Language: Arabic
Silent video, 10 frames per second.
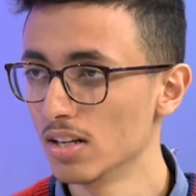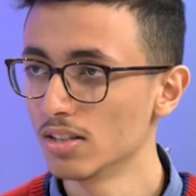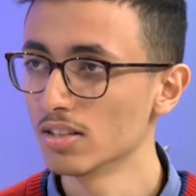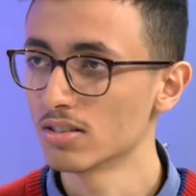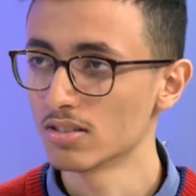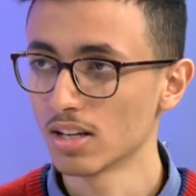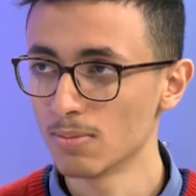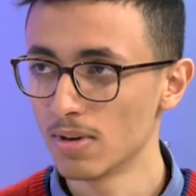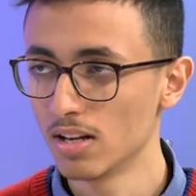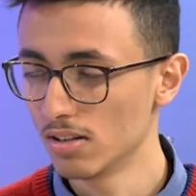تقدر
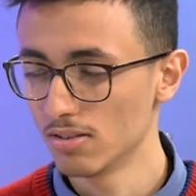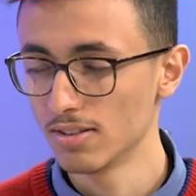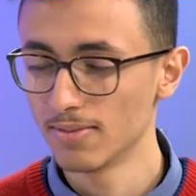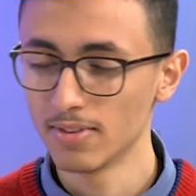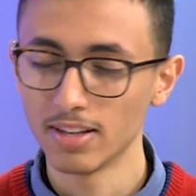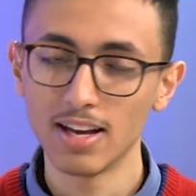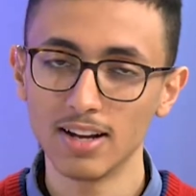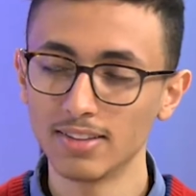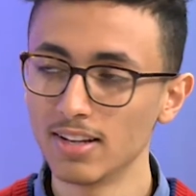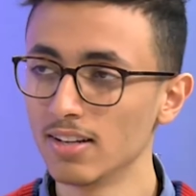تستخدمها
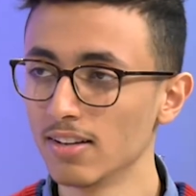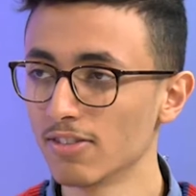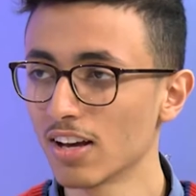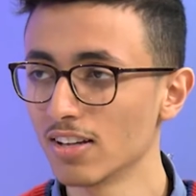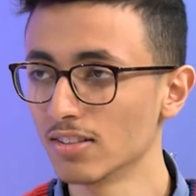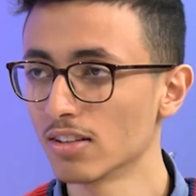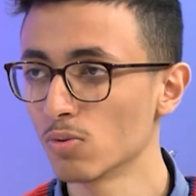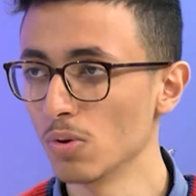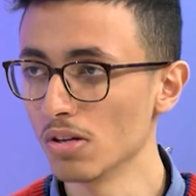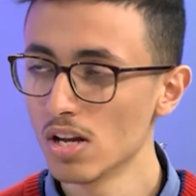القاعده في قيد
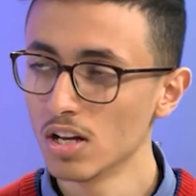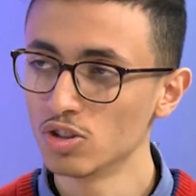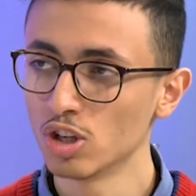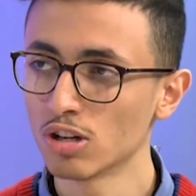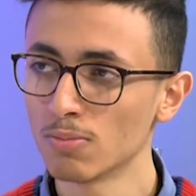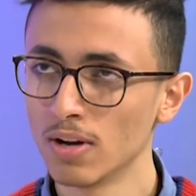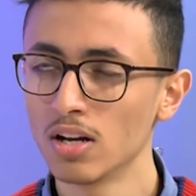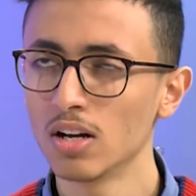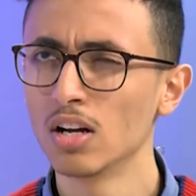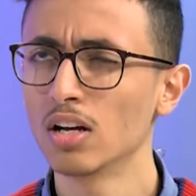التطوير جربها
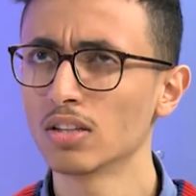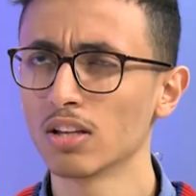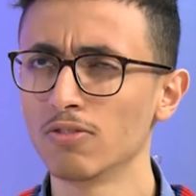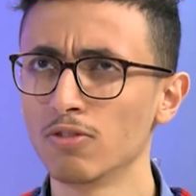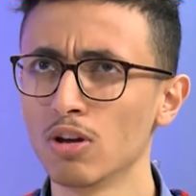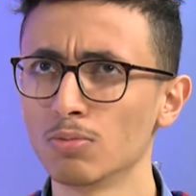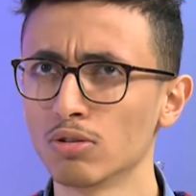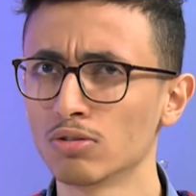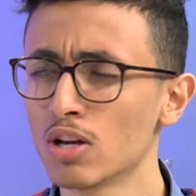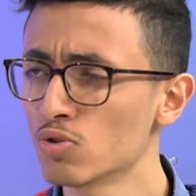آه، اعتقد في يوم
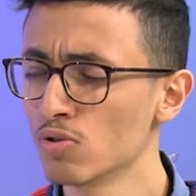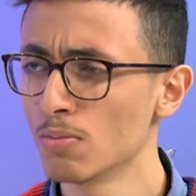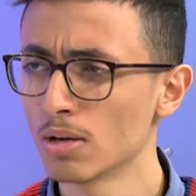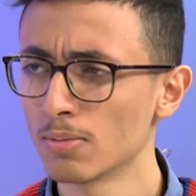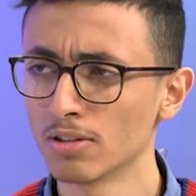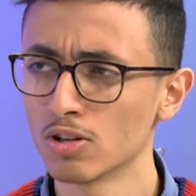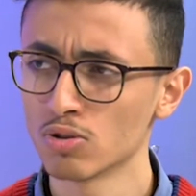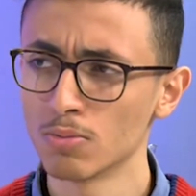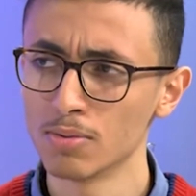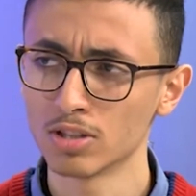13 يوم 14
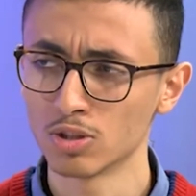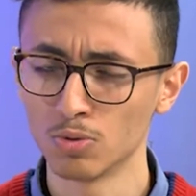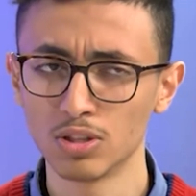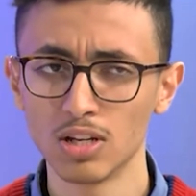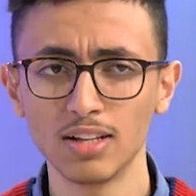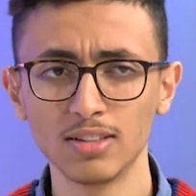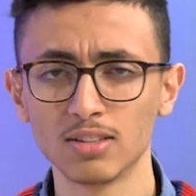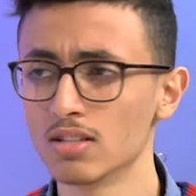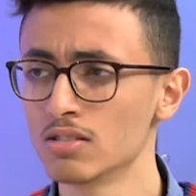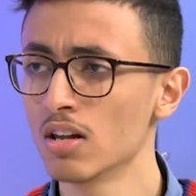يوم 15 متاحه تقدر
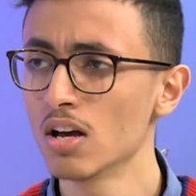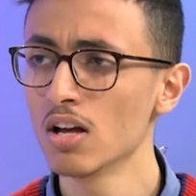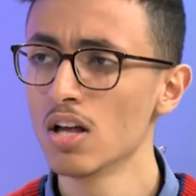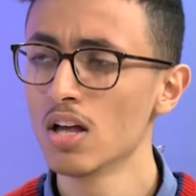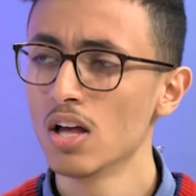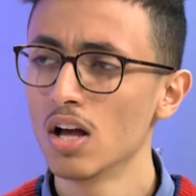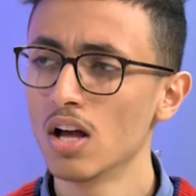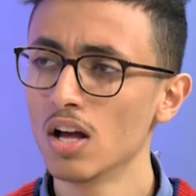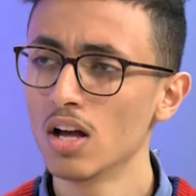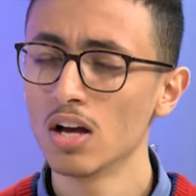تنزلها
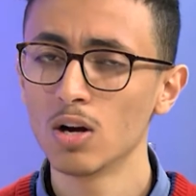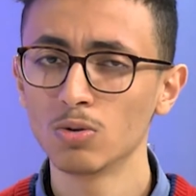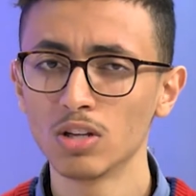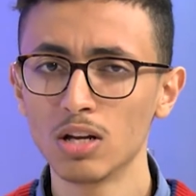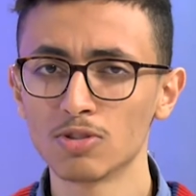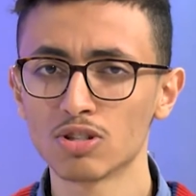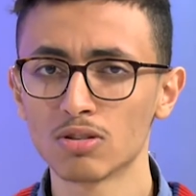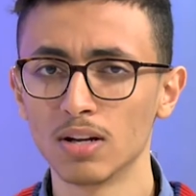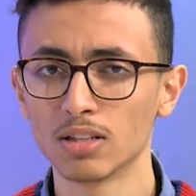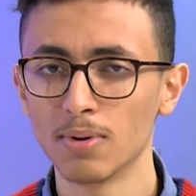آه، وتلعبها
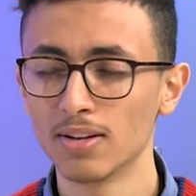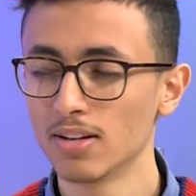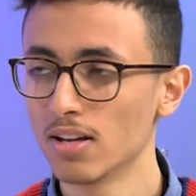تجربها طبعا